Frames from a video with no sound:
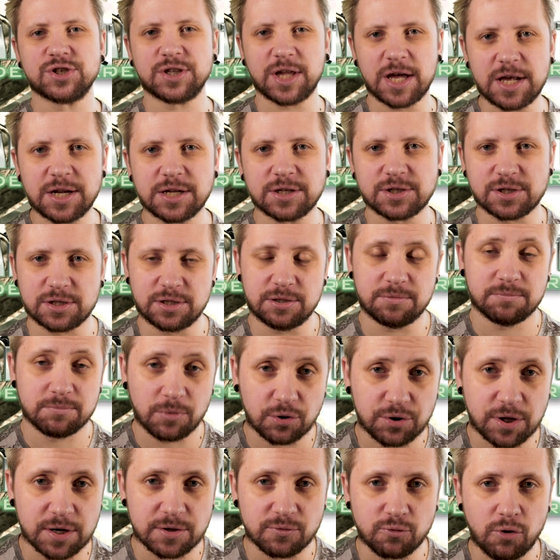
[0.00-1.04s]
4, czyli
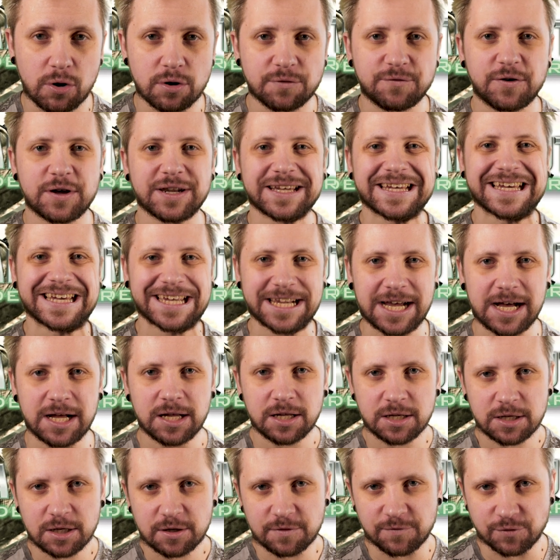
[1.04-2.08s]
Modern Warfare, gra
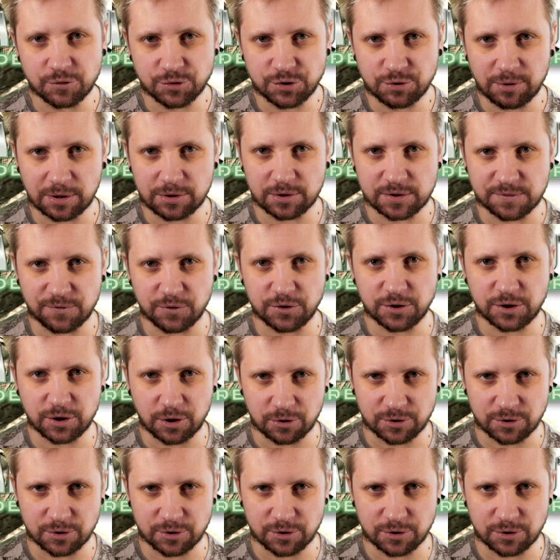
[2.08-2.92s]
wróciła do swoich